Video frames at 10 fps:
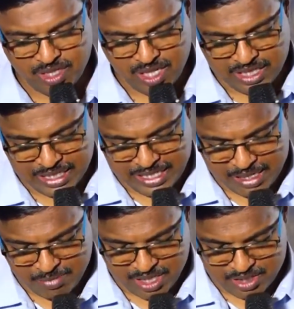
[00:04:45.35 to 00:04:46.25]
కనుక ఇక్కడ
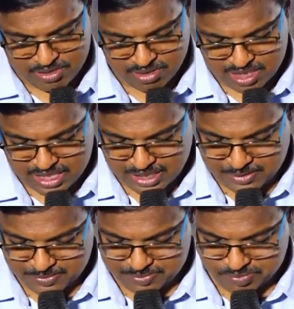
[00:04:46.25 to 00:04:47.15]
ఏమన్నాడు చూడండి
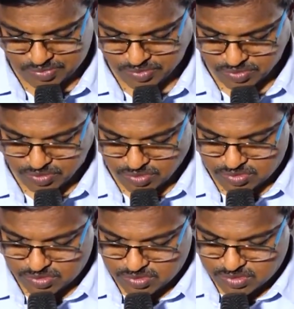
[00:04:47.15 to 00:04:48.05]
శరీర
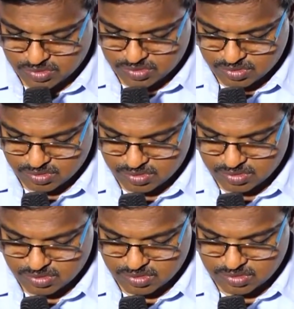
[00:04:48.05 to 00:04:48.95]
సంబంధమైన
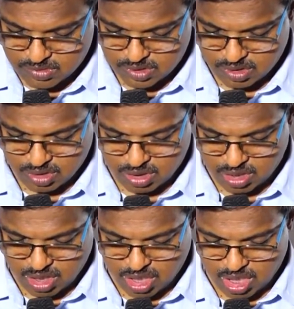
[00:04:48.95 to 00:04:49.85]
సాధకము
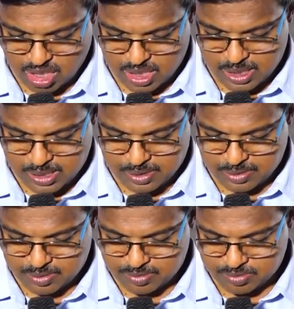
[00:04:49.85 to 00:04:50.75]
కొంచెం
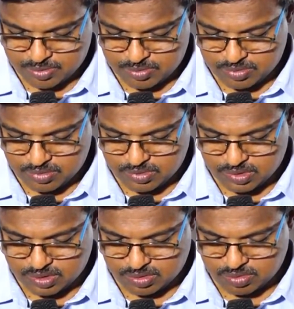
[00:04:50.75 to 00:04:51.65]
మట్టుకే
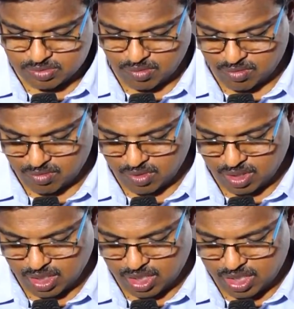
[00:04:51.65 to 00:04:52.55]
ప్రయోజనకరమగును
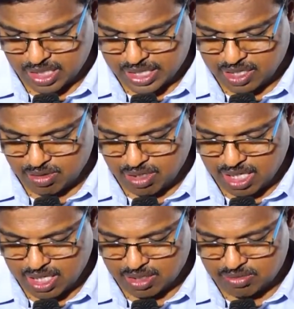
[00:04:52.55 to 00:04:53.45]
గాని ఏడవ
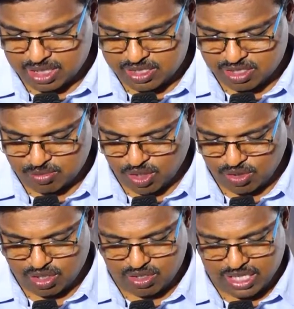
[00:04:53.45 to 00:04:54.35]
వచనంలో
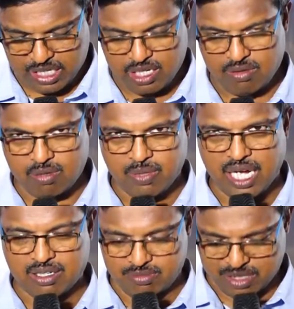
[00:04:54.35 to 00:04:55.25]
రెండవ
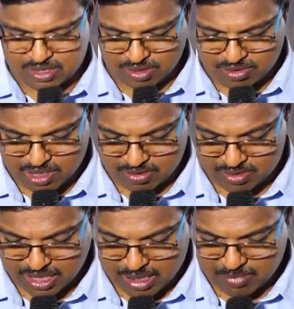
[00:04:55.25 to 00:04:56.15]
భాగం మనం చదువుదాం
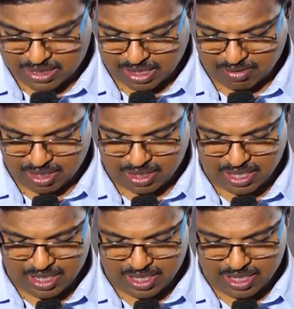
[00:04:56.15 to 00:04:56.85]
కామ తర్వాత